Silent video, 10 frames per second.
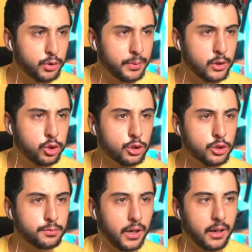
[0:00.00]
Bu bir
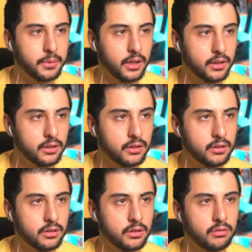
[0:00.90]
kuyruk mu abi?
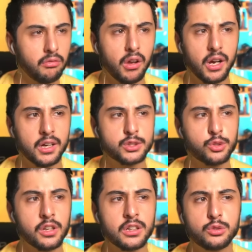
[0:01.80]

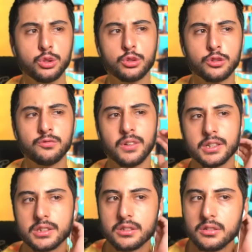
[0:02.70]
Astroların kuyruğu mu var?
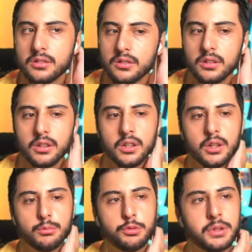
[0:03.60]

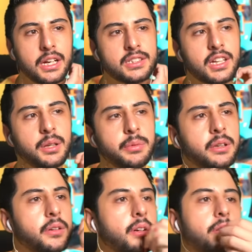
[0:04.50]
Bu biraz garip
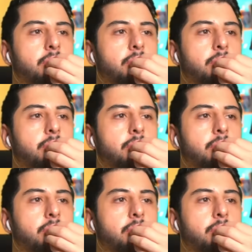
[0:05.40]
değil mi?